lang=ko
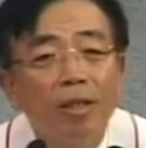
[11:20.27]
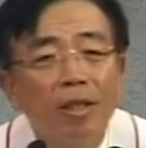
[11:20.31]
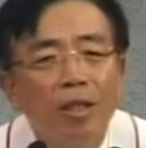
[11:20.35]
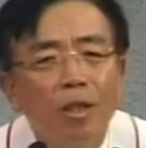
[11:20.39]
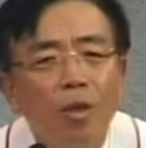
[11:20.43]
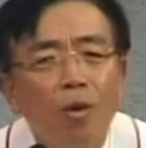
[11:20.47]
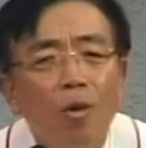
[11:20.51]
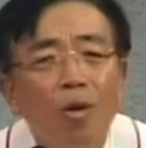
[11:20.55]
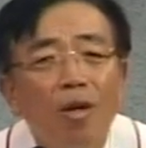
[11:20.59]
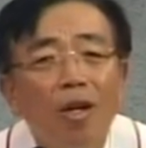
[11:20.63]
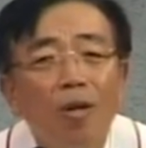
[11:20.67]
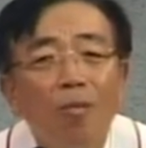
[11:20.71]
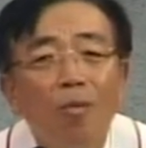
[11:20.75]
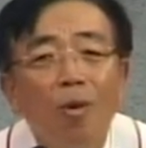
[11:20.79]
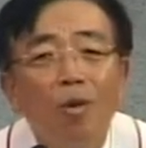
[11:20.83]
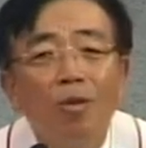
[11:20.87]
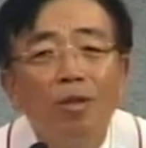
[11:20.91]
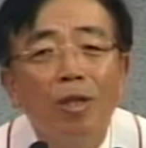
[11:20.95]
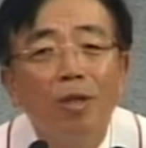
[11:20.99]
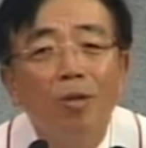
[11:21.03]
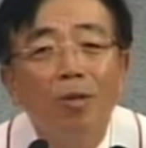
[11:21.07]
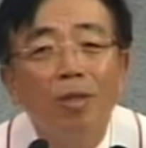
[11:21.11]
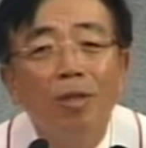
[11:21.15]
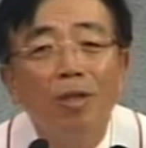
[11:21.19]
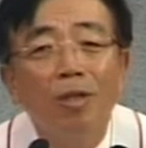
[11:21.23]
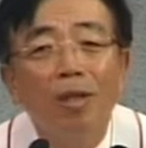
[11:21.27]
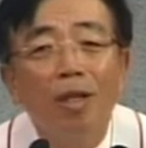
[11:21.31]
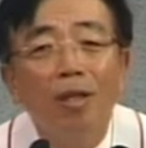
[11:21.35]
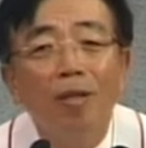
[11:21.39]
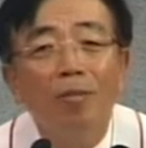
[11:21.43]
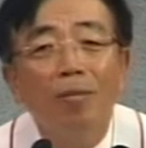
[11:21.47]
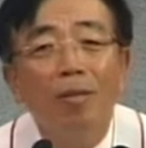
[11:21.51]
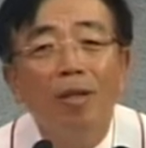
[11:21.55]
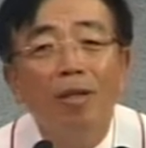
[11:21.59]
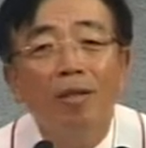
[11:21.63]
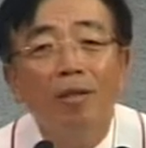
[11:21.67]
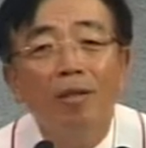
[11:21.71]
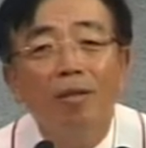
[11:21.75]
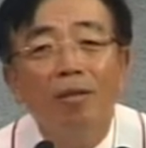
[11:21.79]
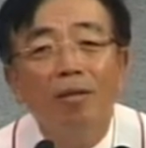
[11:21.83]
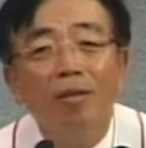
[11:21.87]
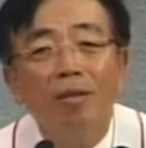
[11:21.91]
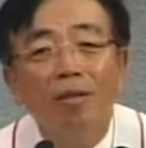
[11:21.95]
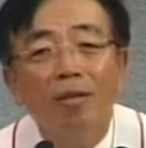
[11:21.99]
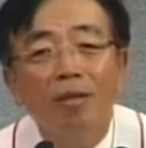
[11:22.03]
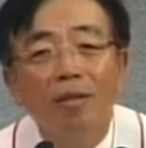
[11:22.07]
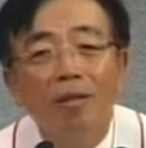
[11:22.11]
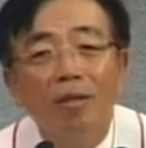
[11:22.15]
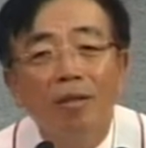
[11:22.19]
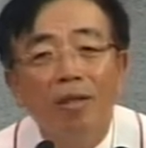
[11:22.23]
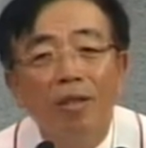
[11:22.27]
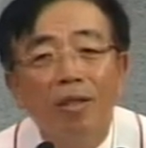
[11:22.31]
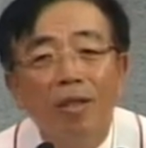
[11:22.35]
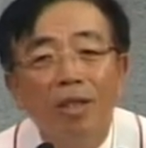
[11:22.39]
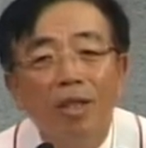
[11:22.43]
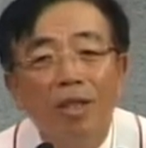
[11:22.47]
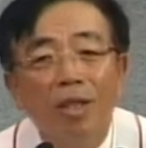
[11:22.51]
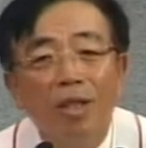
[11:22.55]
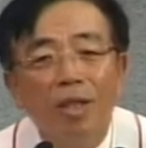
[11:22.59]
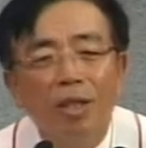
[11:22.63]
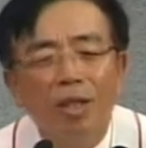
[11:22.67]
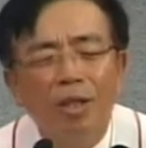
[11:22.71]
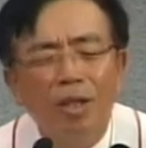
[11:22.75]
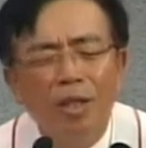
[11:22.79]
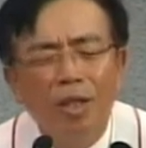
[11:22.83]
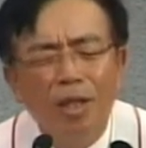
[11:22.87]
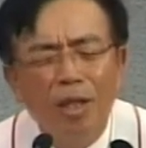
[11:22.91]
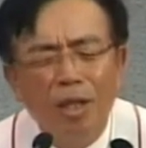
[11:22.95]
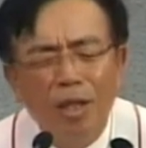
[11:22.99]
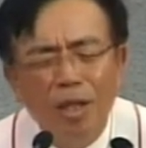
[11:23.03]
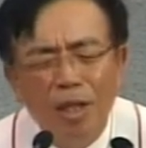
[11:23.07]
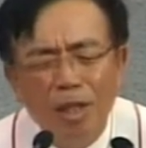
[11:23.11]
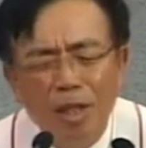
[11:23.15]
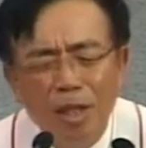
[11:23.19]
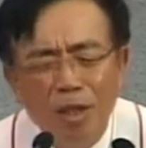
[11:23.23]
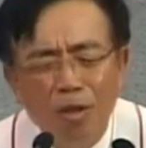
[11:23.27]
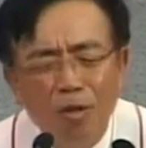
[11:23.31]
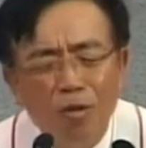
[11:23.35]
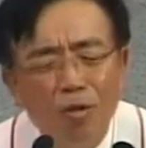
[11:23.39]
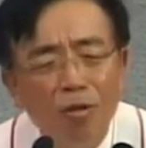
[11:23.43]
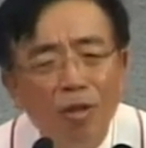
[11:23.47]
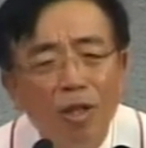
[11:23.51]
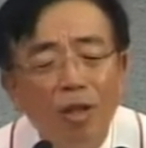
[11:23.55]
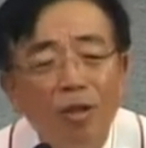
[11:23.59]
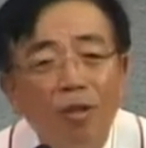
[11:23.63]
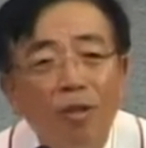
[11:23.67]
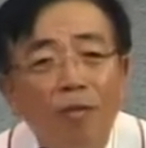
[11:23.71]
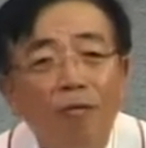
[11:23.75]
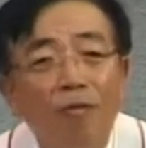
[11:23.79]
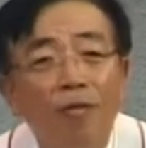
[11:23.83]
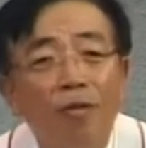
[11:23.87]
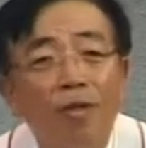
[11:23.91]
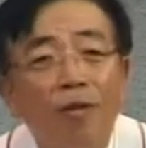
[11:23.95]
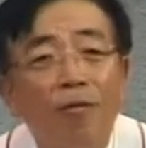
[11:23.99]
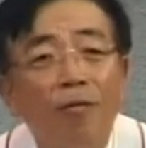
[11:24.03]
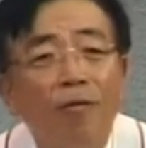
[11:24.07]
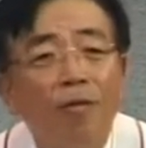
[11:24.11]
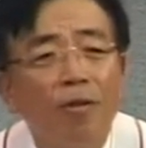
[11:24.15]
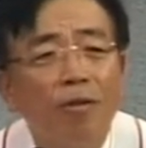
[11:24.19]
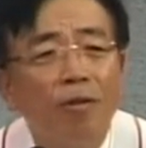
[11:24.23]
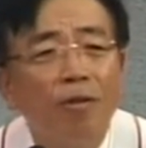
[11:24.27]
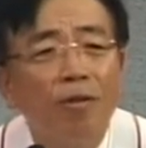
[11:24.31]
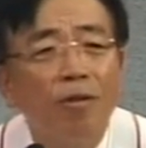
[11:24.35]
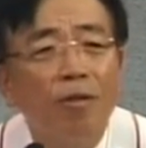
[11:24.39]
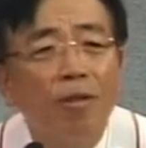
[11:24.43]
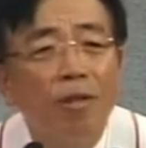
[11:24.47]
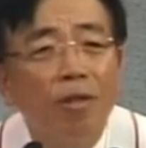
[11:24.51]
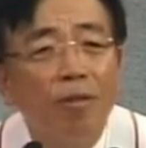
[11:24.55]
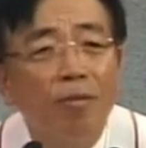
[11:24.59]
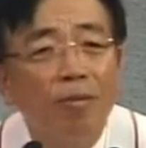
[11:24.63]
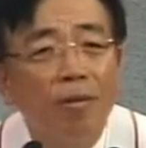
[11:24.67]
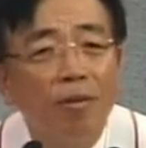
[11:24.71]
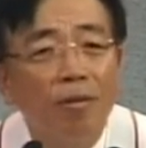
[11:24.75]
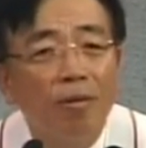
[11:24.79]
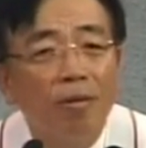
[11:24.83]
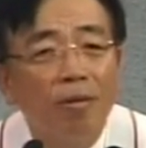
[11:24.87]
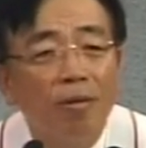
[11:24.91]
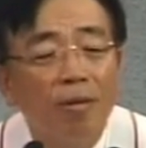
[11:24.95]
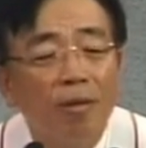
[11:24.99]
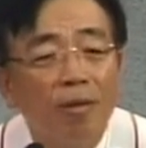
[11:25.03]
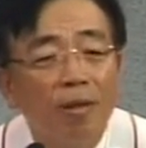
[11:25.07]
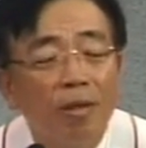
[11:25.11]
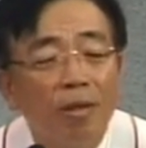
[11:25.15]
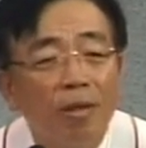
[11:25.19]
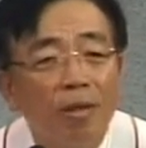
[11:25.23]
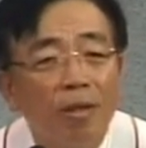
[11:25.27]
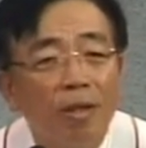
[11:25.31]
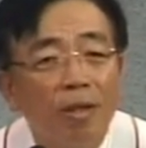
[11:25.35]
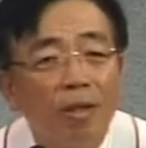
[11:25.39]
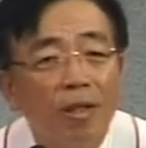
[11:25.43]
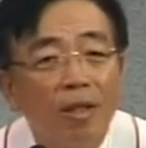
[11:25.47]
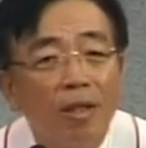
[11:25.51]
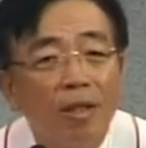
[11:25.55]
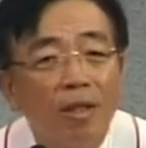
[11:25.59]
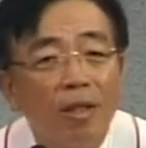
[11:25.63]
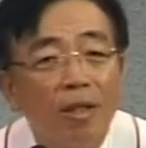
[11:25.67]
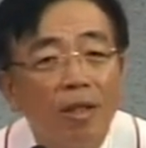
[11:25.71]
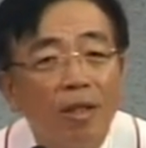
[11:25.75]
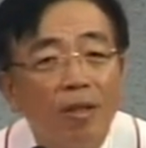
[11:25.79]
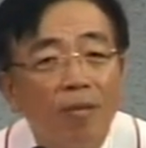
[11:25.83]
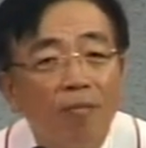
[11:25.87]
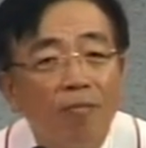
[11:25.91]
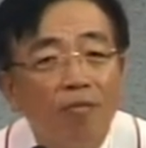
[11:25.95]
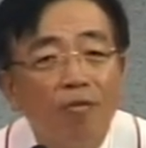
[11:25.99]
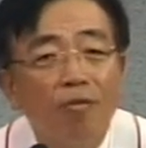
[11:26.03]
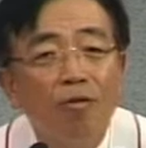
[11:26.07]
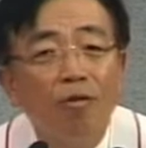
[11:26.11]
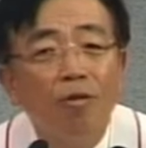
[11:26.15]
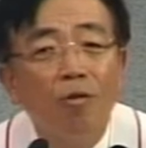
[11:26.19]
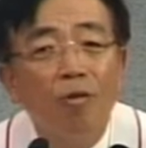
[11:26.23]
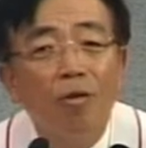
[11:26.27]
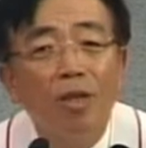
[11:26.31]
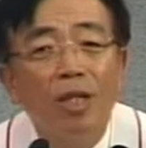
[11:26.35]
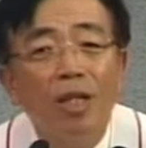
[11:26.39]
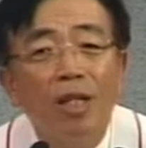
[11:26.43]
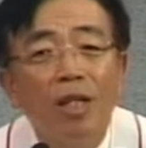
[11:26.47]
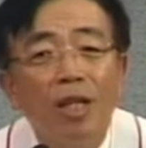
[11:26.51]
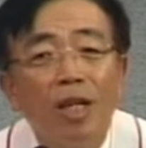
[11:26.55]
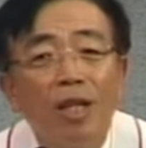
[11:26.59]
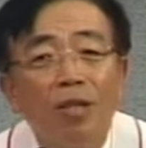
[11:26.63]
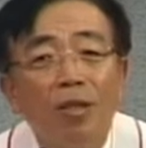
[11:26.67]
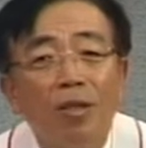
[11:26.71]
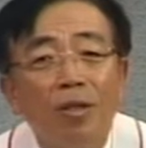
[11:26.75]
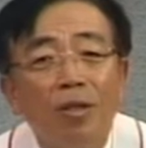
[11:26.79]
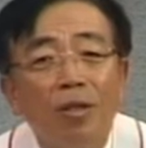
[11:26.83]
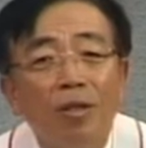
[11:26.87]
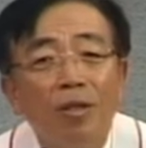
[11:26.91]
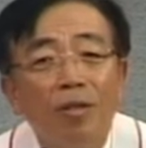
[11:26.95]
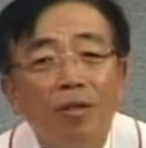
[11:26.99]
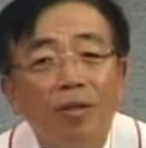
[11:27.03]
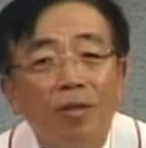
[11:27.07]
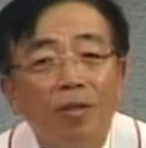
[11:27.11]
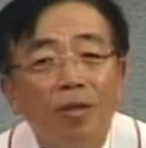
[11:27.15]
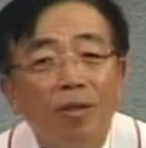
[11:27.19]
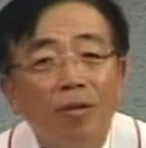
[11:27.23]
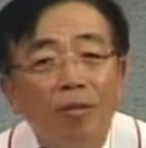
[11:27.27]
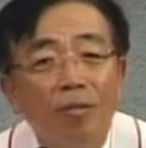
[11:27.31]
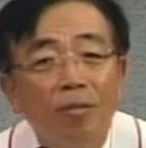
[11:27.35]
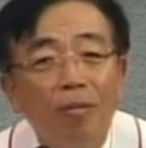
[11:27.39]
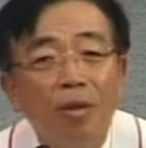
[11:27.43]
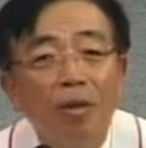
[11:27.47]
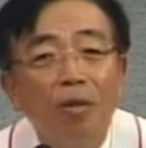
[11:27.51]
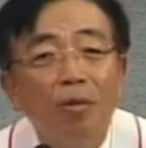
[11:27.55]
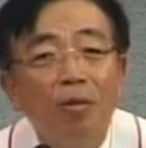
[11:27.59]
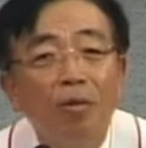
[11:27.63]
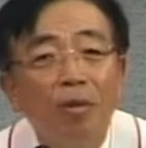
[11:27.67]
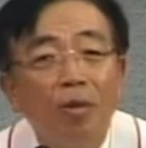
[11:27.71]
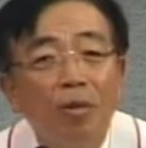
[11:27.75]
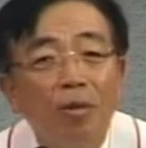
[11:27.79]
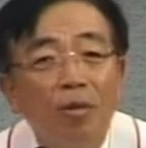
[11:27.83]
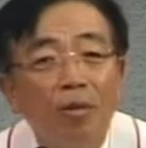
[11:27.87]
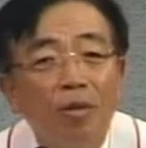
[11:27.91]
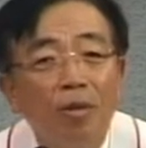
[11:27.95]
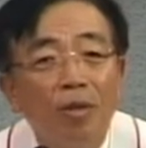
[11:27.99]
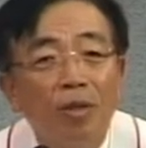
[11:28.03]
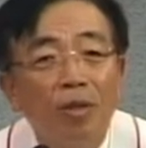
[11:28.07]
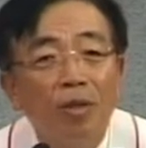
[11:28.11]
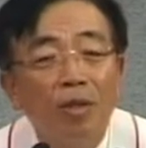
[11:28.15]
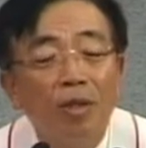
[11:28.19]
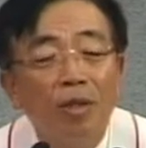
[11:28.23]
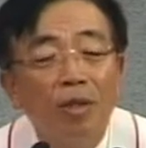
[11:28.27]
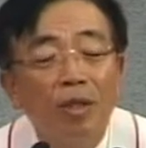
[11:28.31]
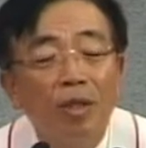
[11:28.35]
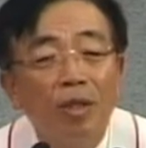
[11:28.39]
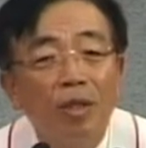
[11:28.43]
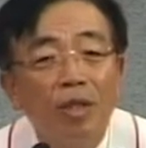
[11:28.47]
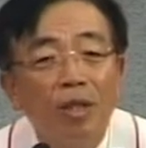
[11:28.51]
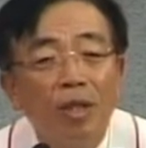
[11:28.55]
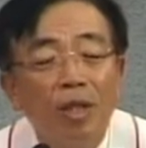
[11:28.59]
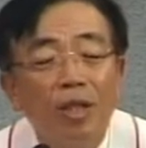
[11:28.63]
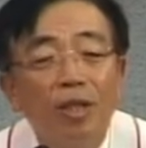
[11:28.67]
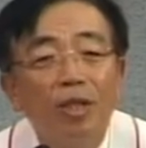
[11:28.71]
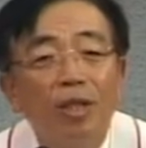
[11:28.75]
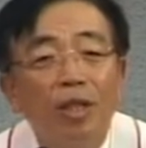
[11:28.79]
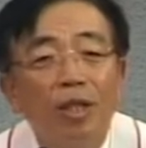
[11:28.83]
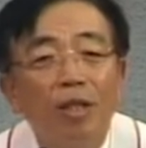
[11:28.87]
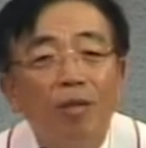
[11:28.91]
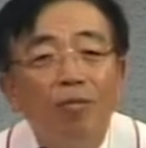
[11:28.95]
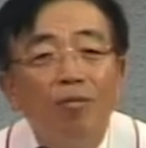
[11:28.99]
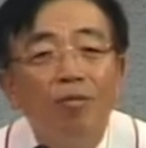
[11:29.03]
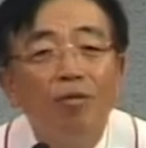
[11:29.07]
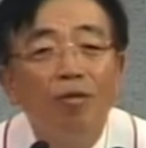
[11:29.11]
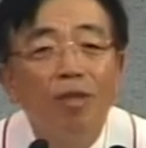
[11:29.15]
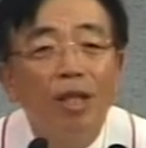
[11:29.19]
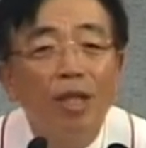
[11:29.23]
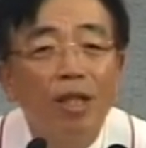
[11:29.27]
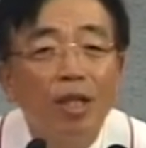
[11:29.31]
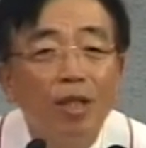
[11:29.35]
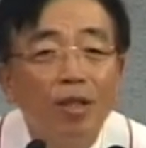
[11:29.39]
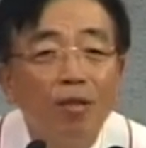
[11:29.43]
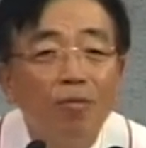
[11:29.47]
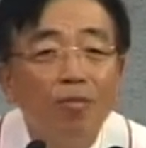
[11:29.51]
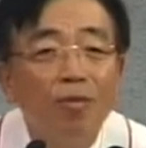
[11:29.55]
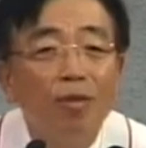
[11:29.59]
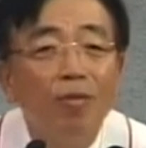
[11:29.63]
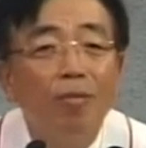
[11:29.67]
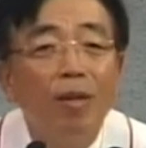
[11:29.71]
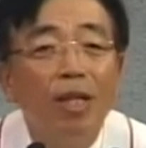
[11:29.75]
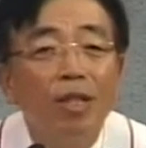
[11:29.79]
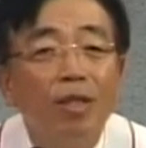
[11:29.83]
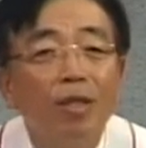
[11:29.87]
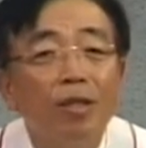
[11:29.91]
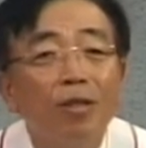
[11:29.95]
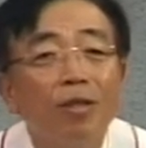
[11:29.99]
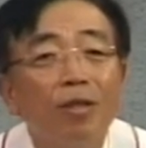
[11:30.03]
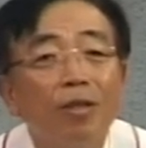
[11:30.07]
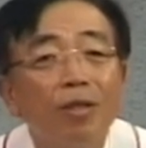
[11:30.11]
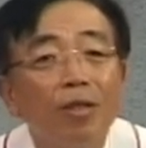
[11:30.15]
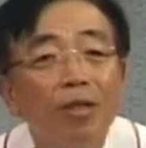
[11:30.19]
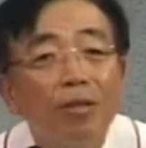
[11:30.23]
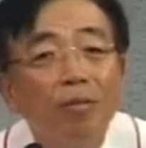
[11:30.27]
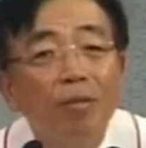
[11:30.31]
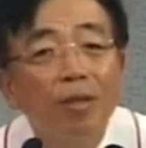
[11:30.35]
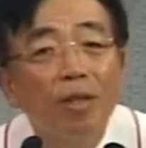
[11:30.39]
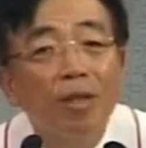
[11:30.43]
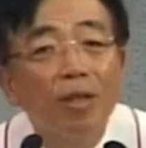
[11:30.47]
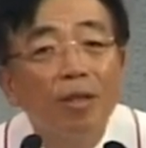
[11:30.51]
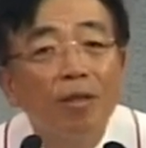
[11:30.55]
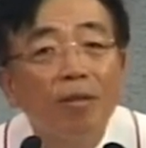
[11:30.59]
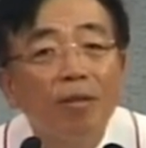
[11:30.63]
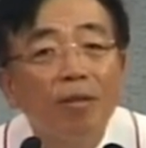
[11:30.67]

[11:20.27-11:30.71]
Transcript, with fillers: 여호와가 목자 되신다는 말은 제일 중요한 첫 번째 퍼스트 스텝은 푸른 초장에 가서 먹고 잔잔한 물가에 가서 물을 마시는 것입니다.